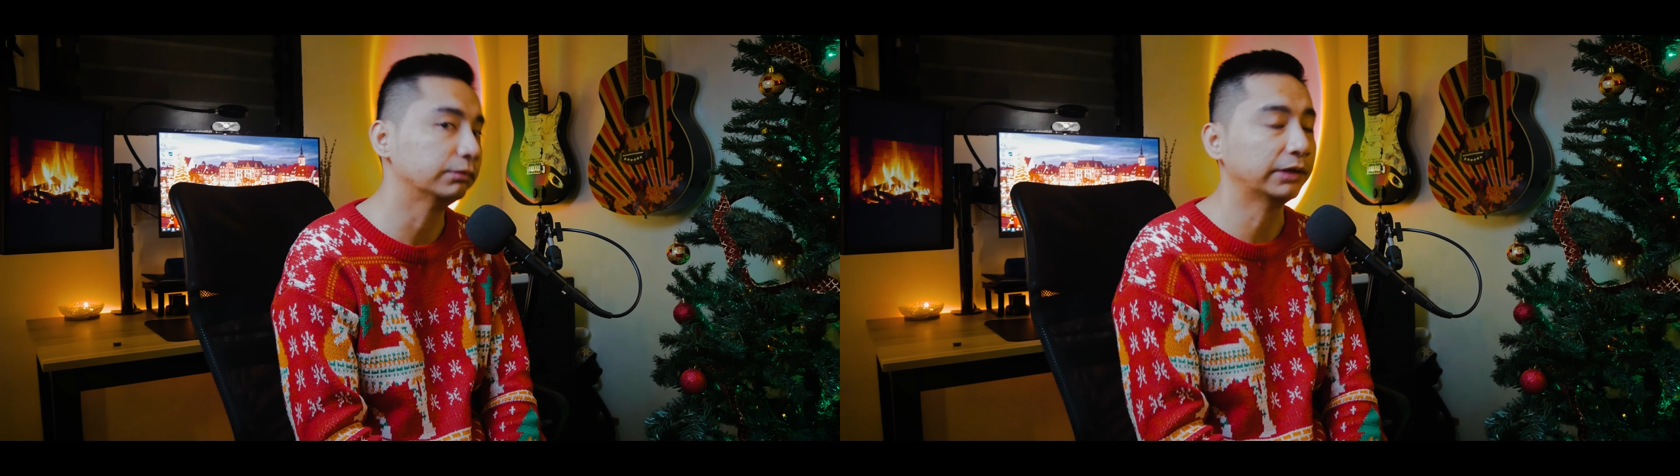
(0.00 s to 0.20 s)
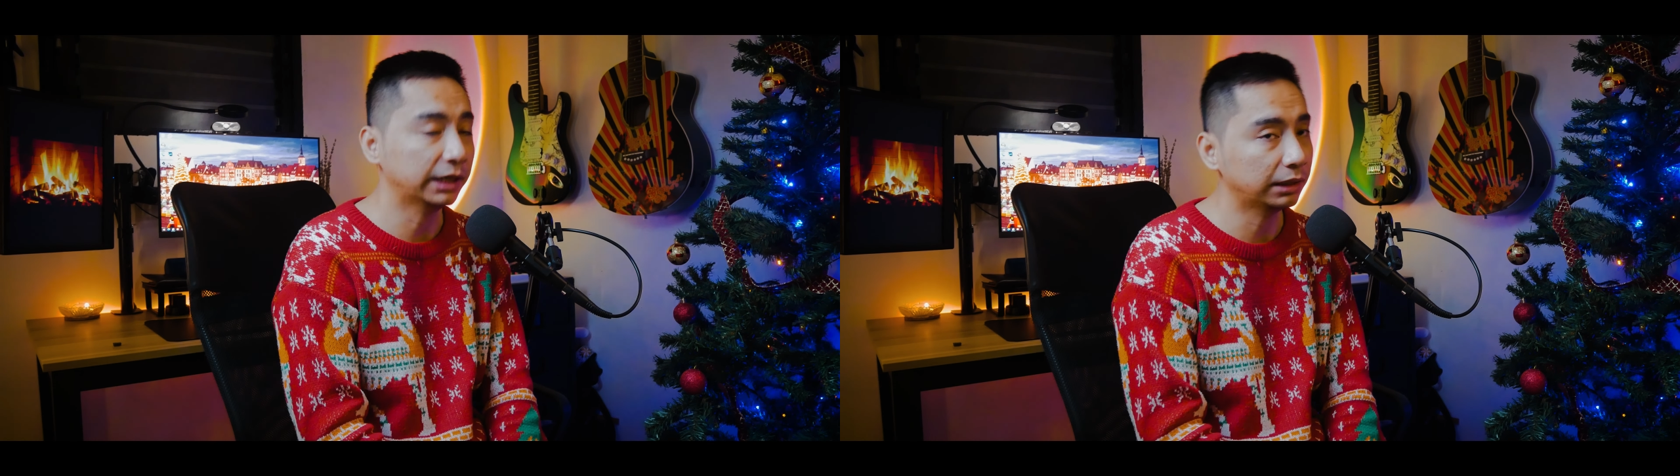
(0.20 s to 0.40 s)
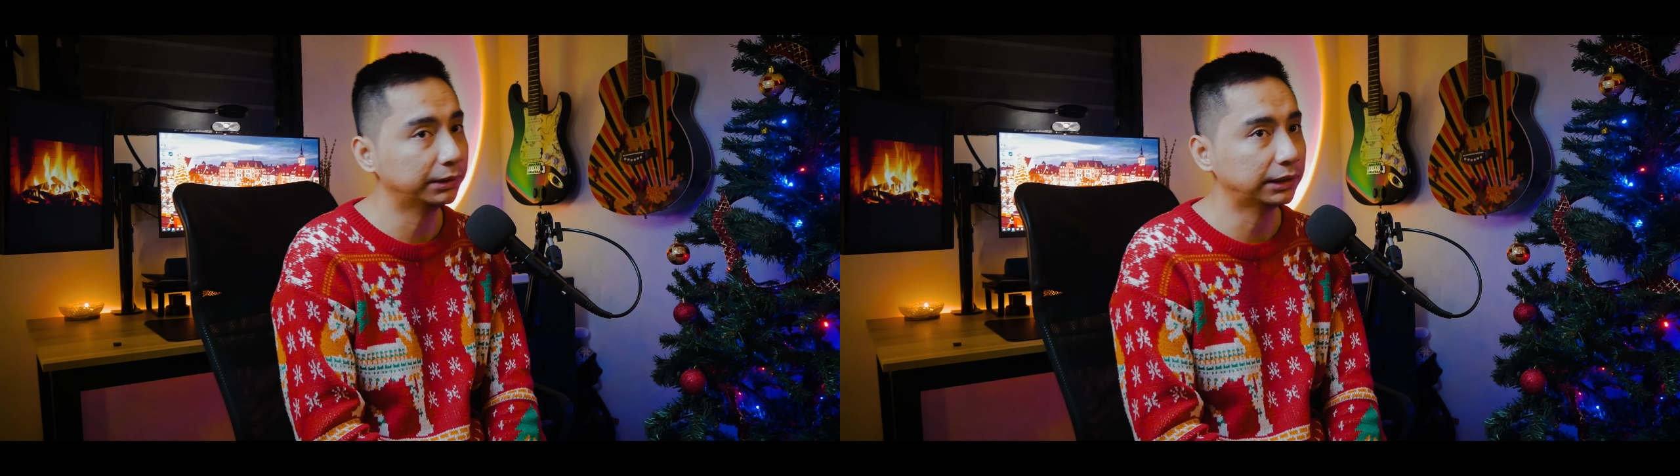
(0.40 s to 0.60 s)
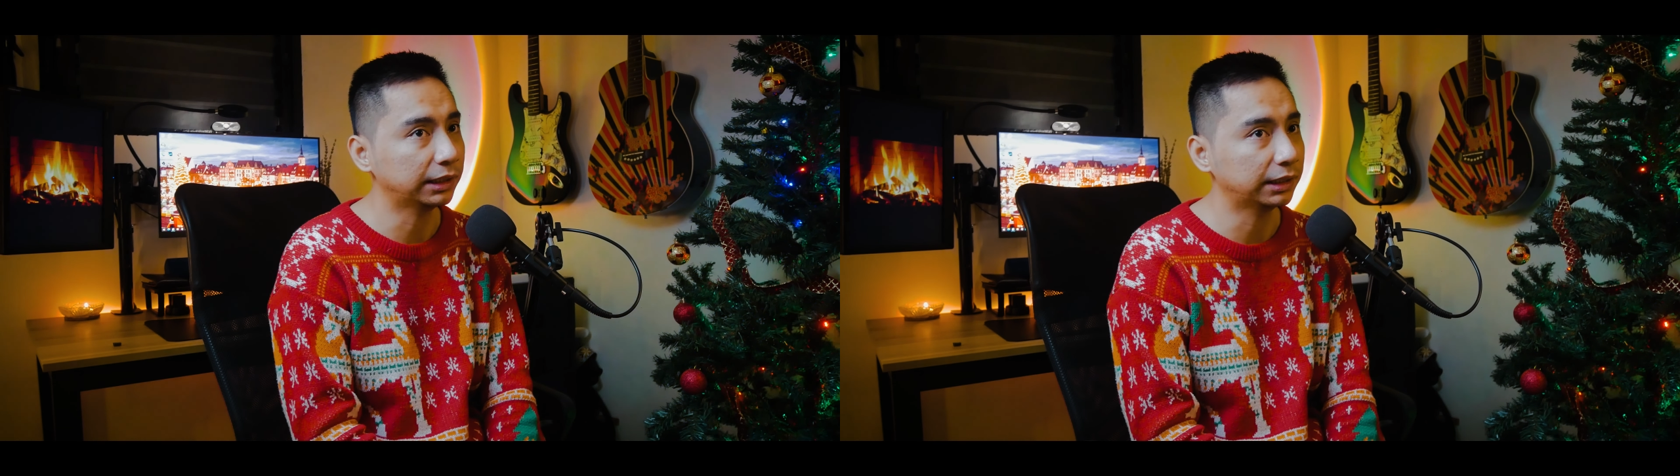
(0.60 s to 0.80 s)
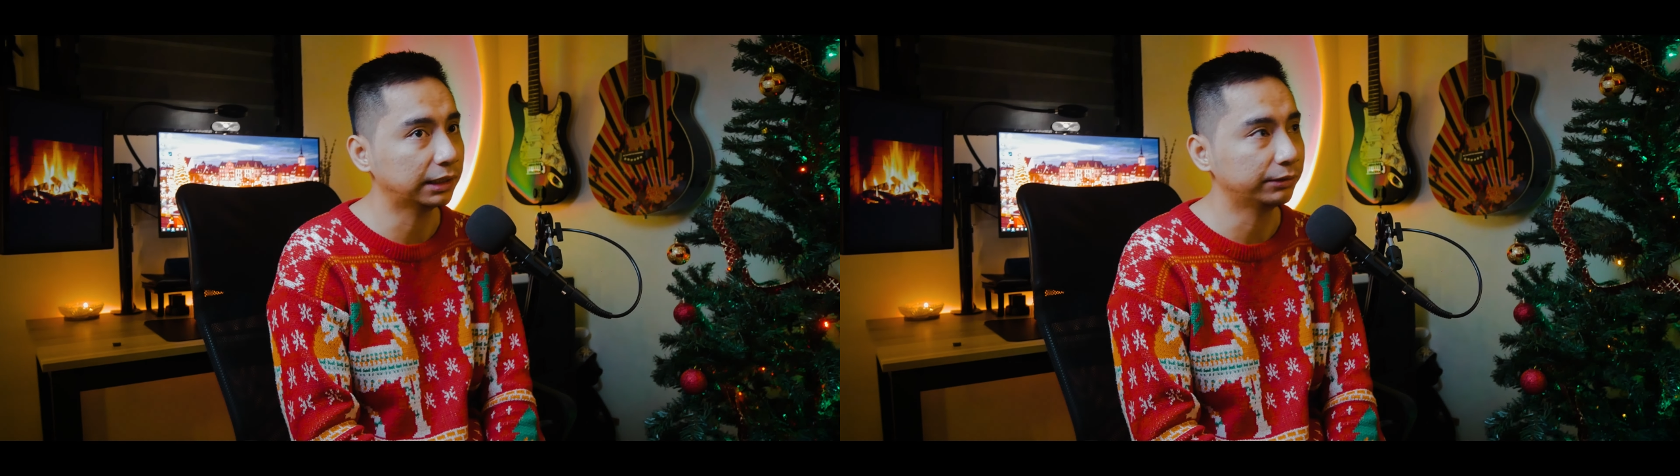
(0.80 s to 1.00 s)
Grabe
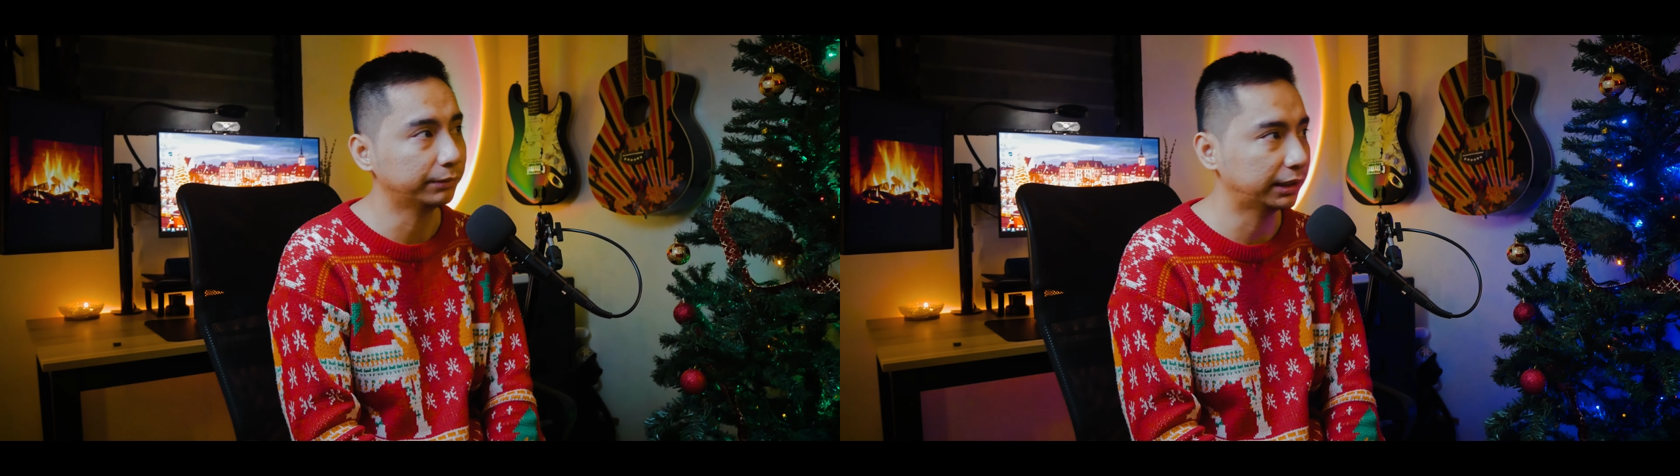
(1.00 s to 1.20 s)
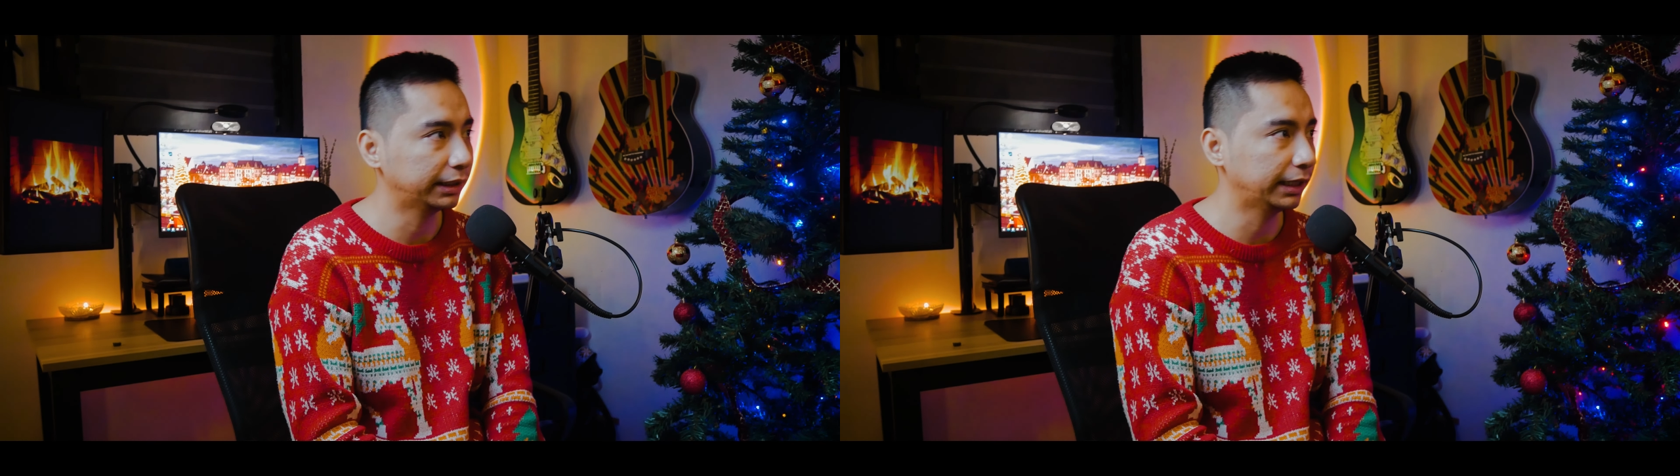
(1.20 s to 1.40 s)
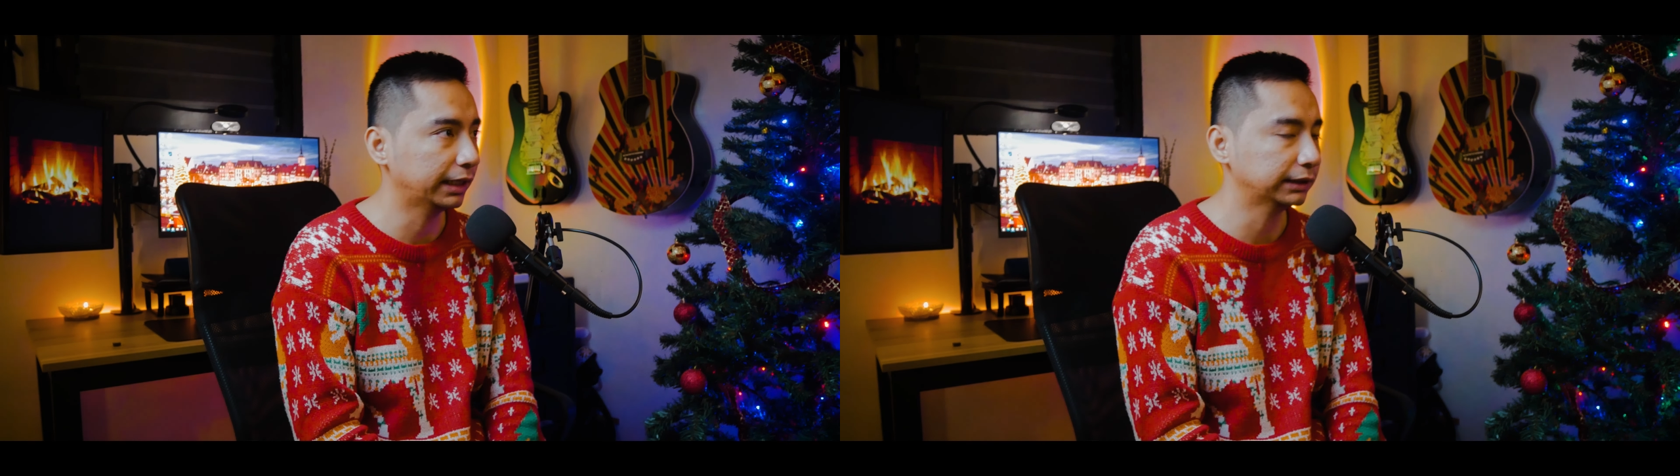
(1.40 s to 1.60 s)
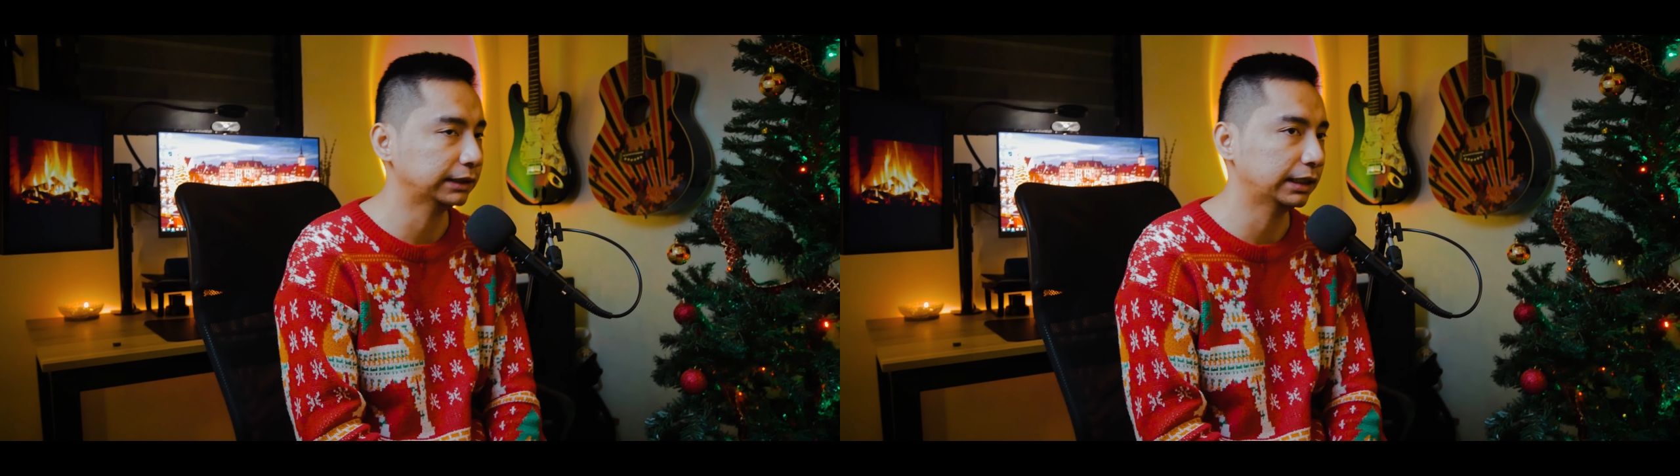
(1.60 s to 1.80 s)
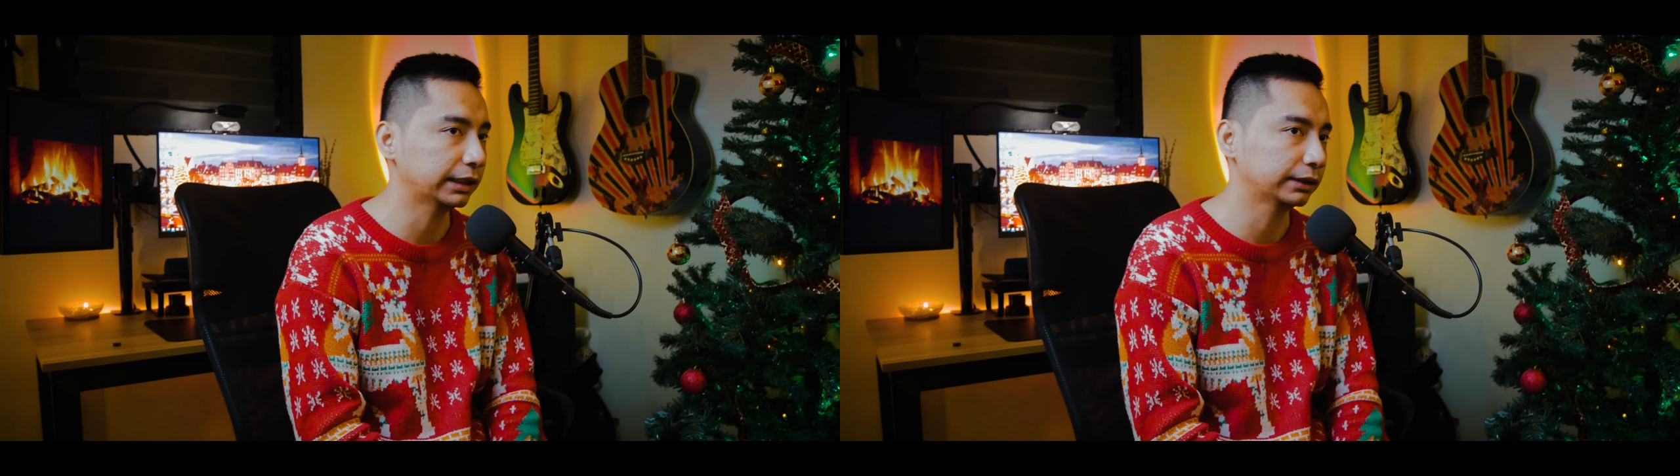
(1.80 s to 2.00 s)
talaga yung mga nangyari
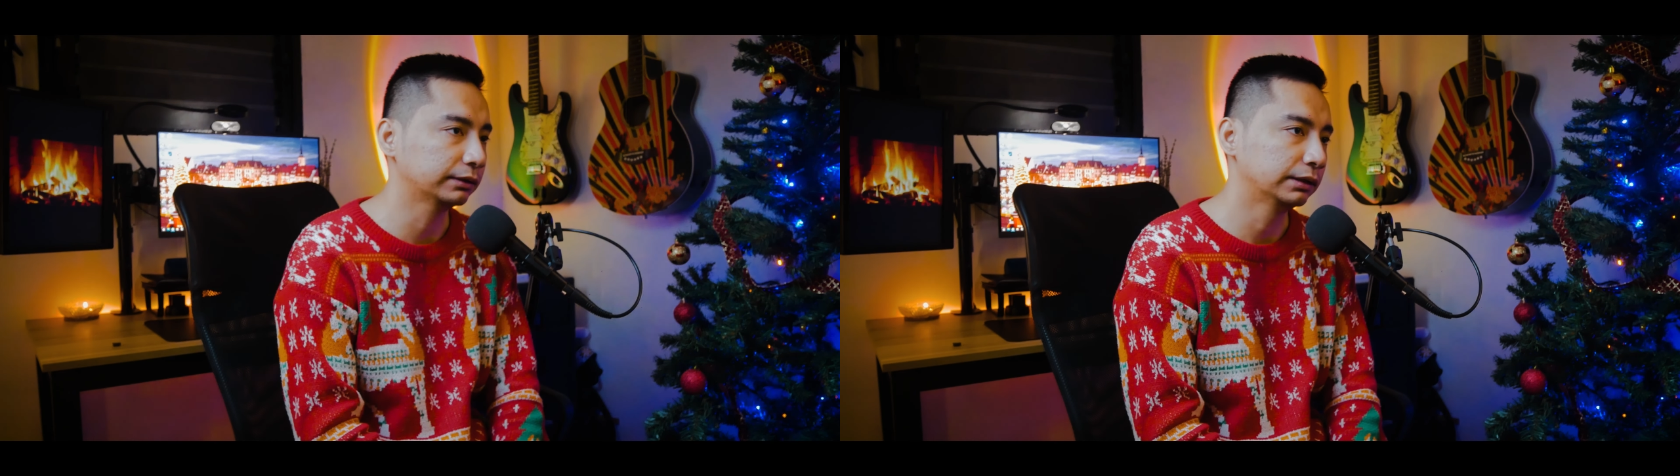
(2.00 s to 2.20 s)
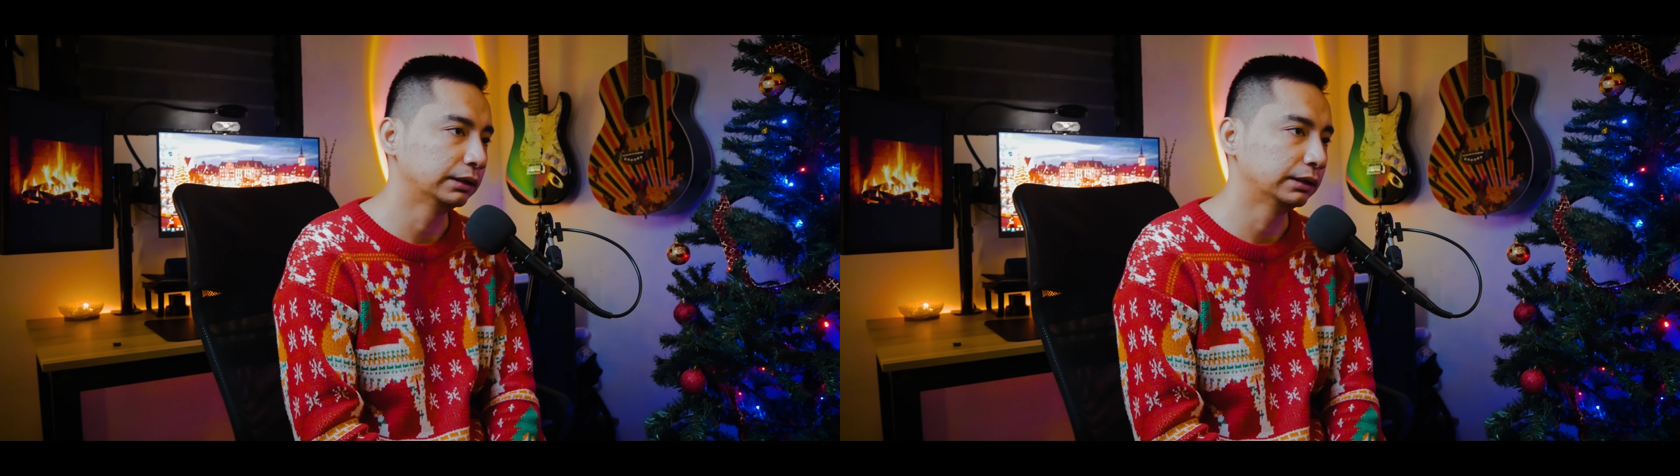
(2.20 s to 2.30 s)
sa akin.